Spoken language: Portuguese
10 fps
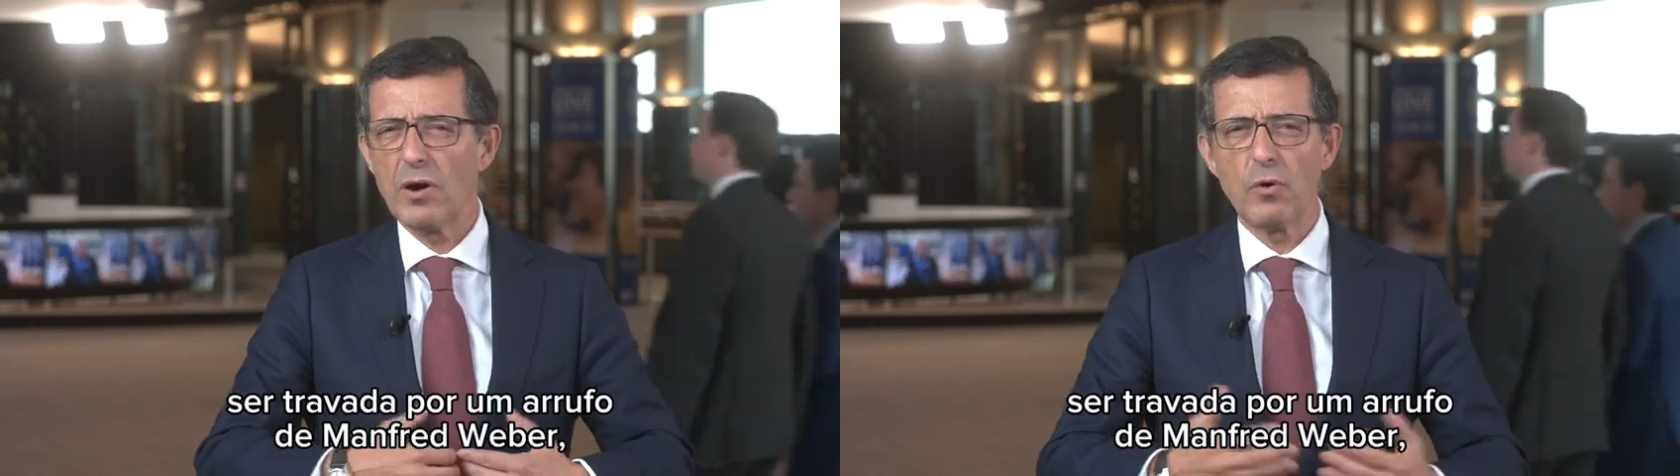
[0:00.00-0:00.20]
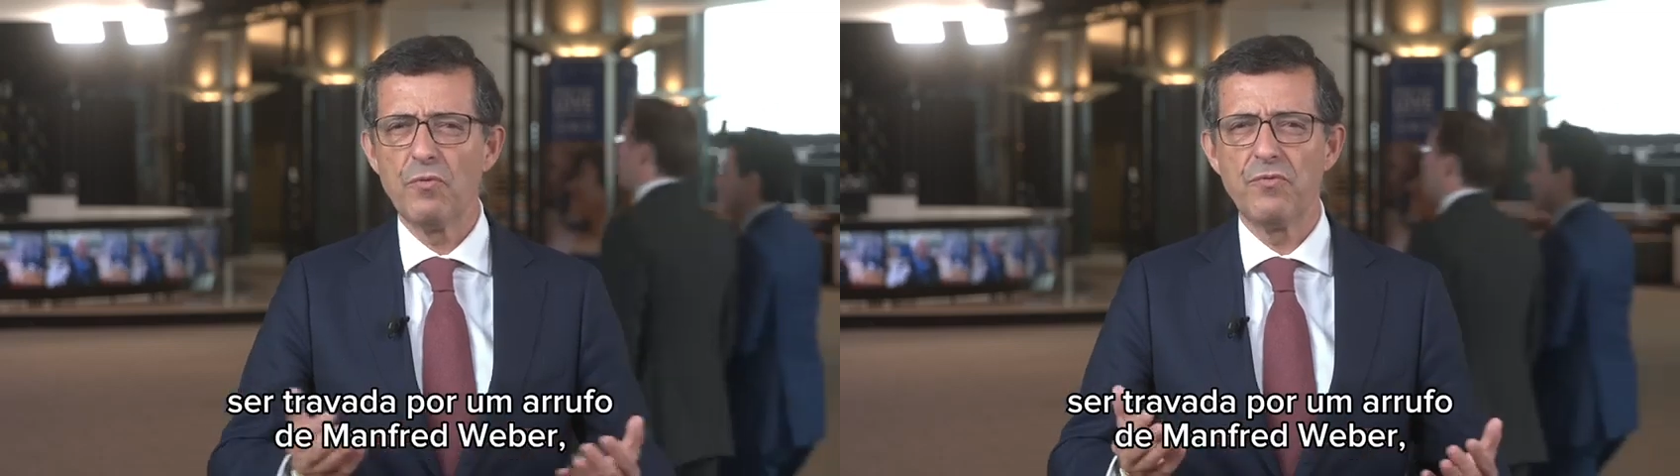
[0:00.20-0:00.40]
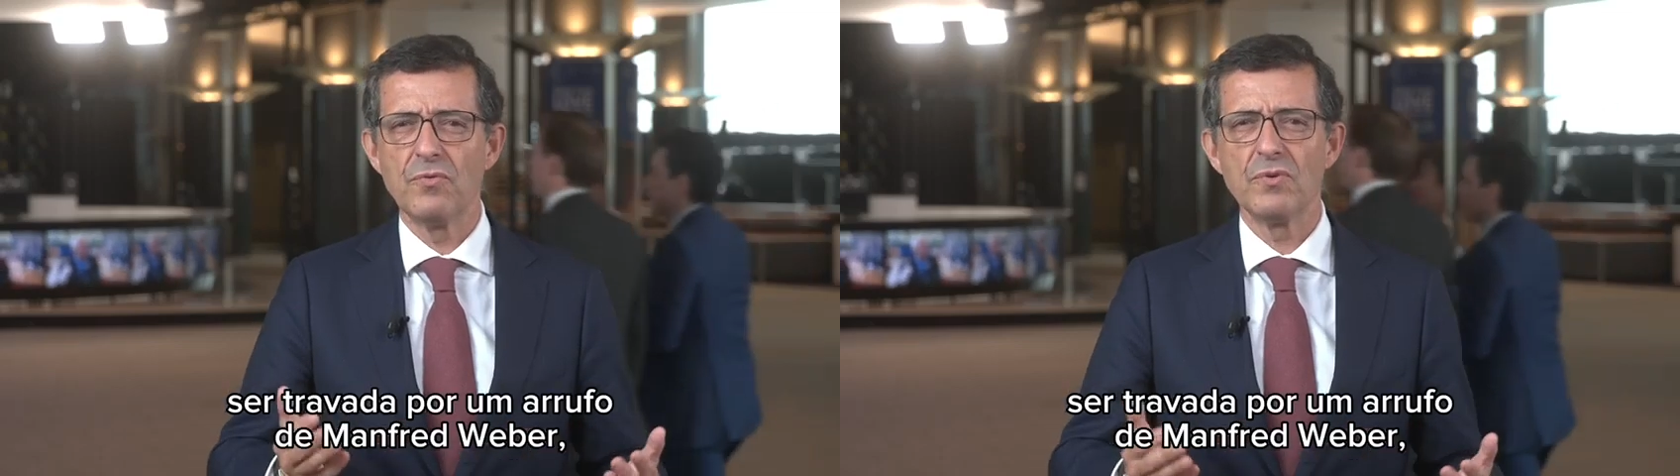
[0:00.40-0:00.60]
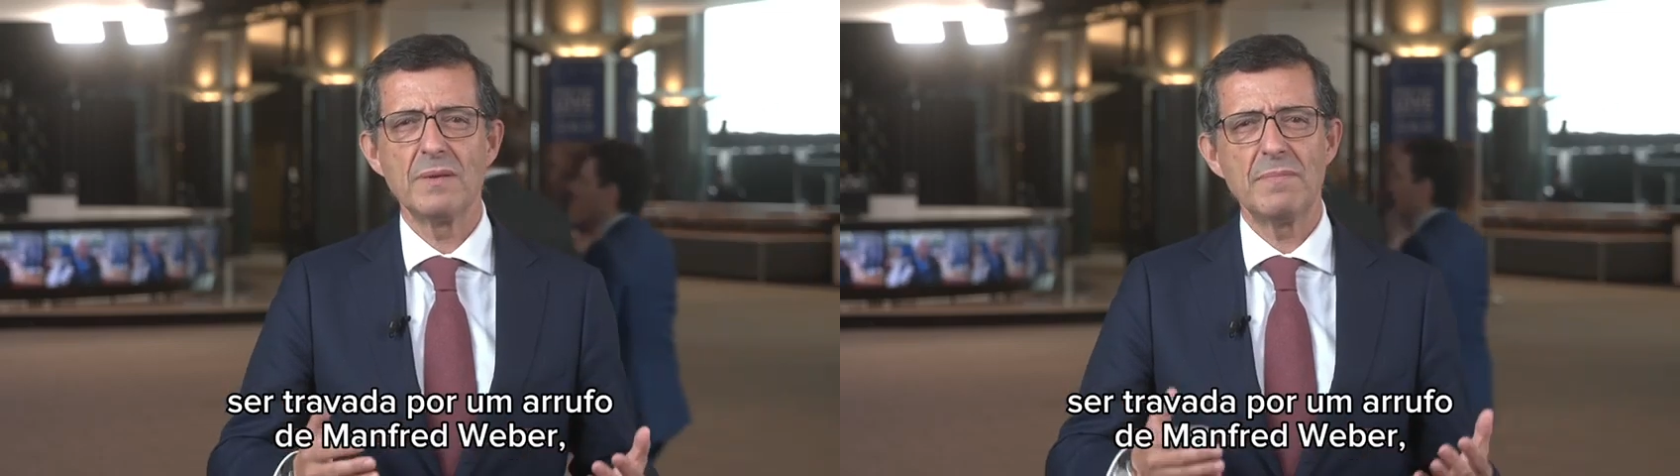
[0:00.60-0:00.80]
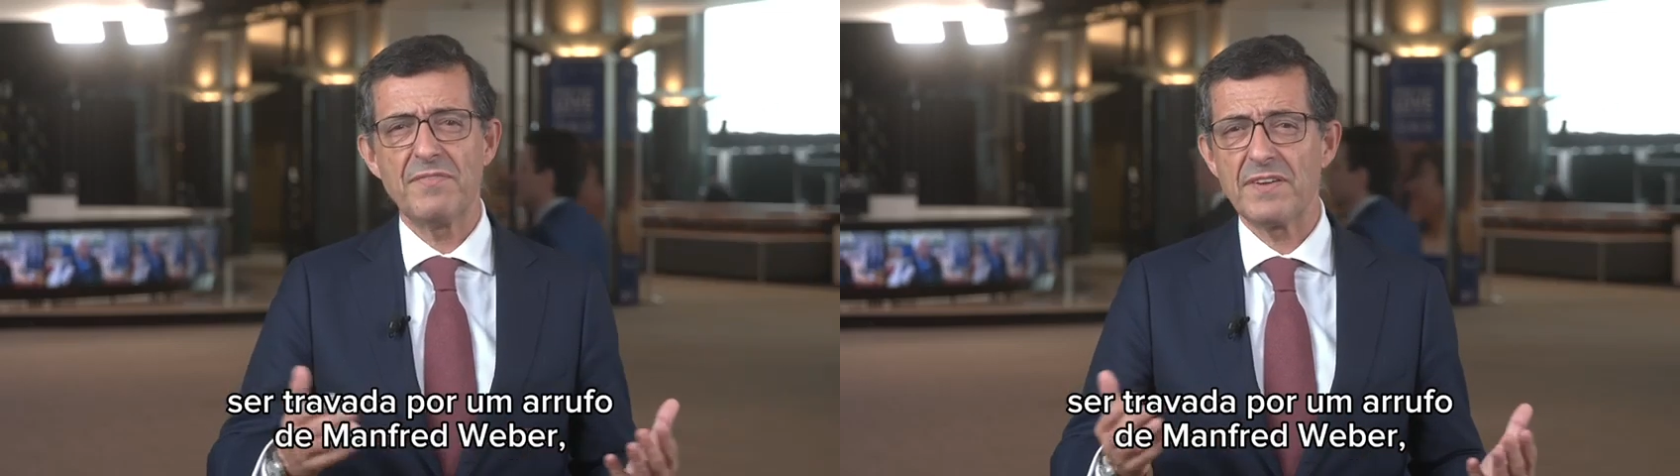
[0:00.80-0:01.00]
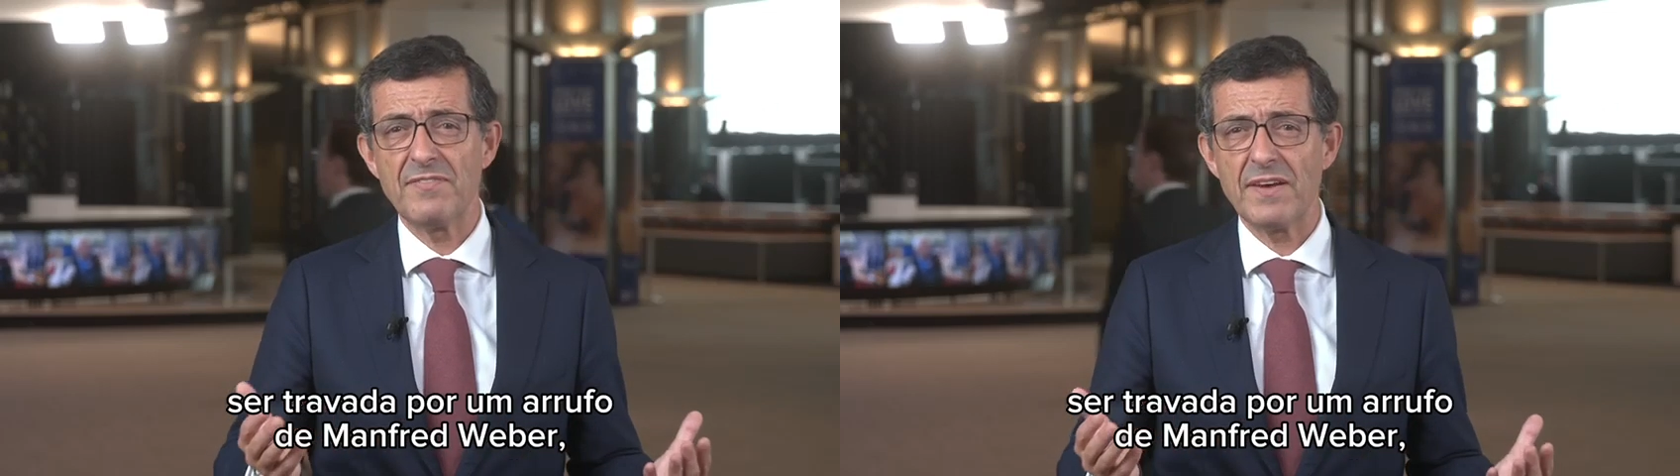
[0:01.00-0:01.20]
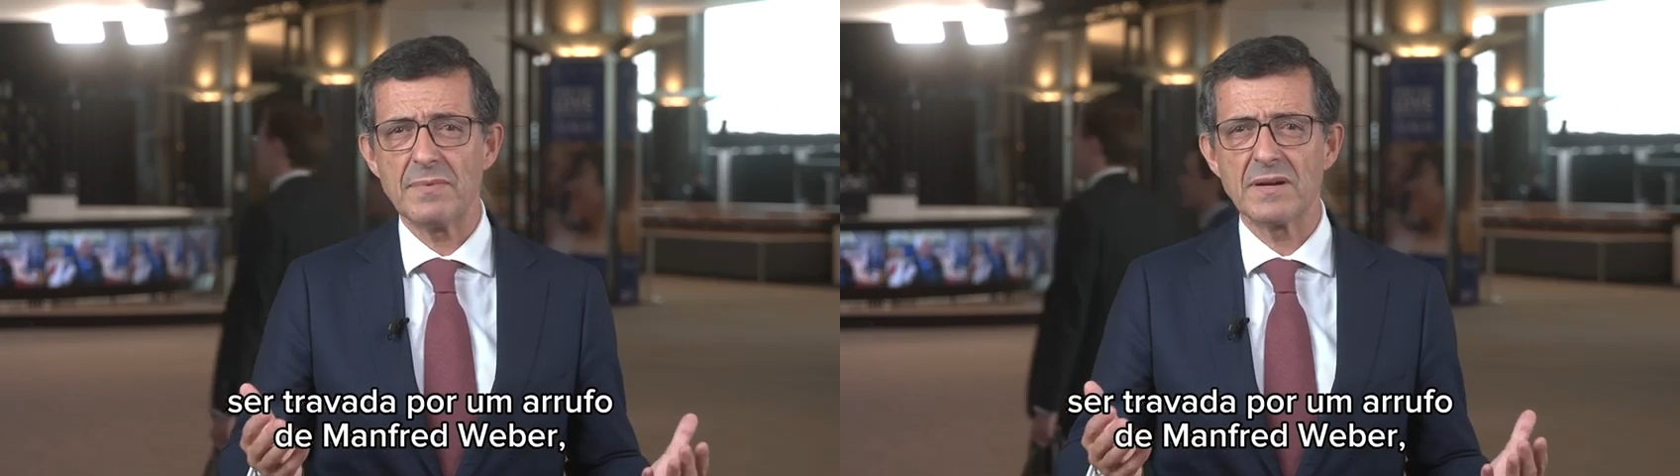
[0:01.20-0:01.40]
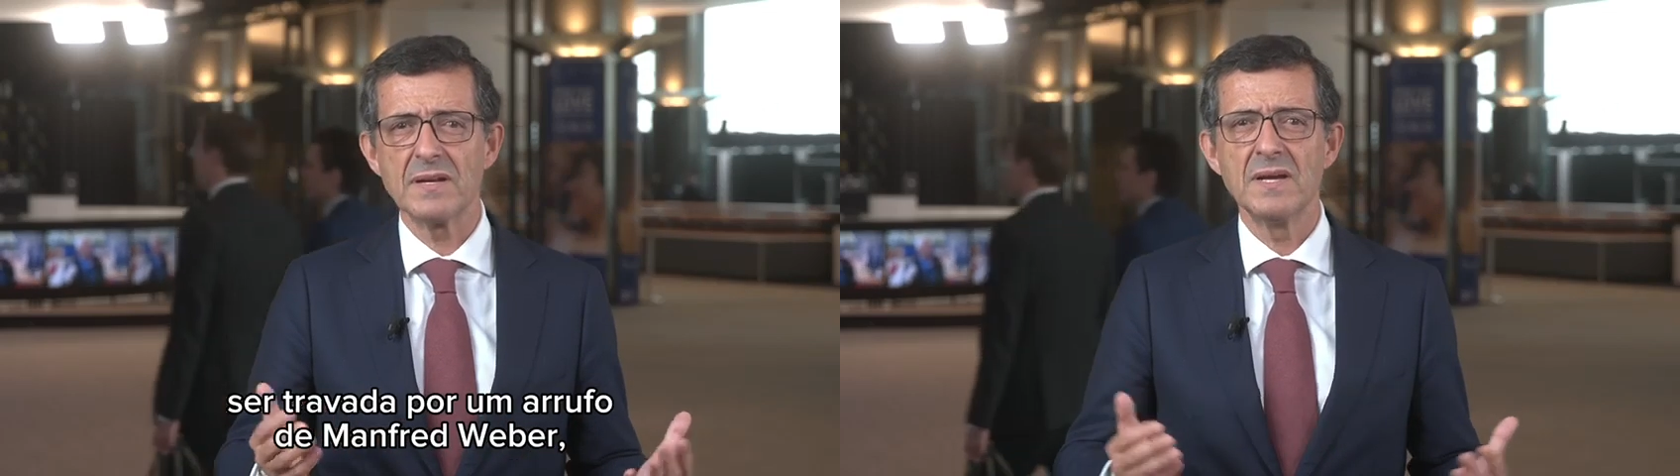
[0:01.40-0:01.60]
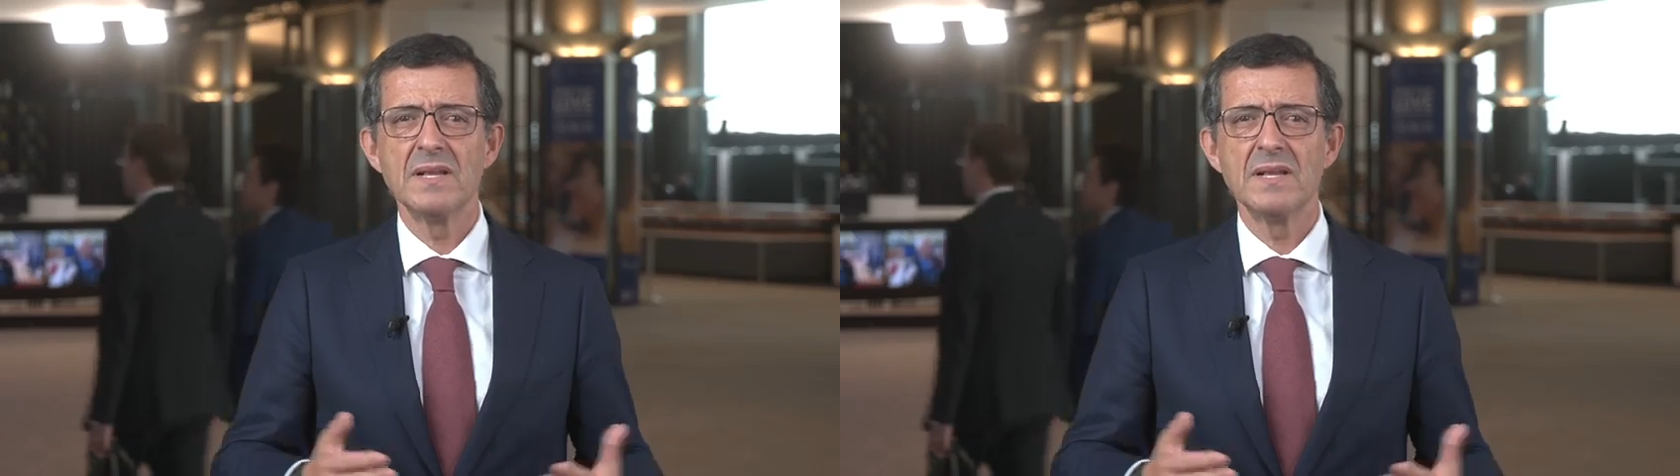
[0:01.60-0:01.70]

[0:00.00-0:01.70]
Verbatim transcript: arrufo de Manfred Weber,